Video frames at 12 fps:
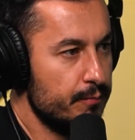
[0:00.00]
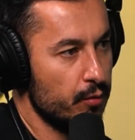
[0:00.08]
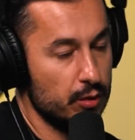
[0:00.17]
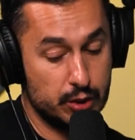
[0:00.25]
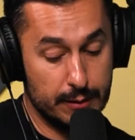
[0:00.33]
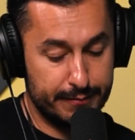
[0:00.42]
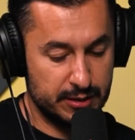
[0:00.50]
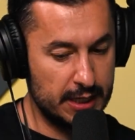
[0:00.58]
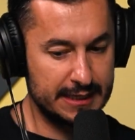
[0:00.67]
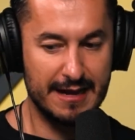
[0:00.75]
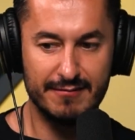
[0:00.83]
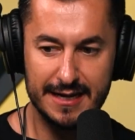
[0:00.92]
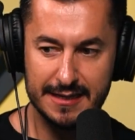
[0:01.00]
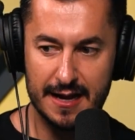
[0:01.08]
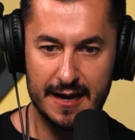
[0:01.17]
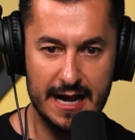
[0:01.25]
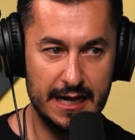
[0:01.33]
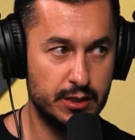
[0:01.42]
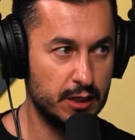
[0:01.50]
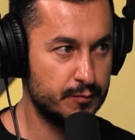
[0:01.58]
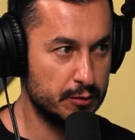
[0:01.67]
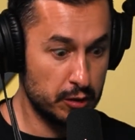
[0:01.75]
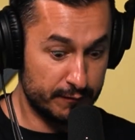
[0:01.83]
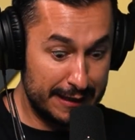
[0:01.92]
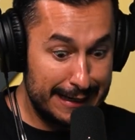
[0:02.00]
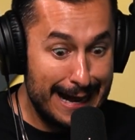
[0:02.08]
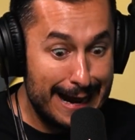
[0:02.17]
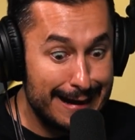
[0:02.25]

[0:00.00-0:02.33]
pô, já, já tava na internet. As pessoas falam,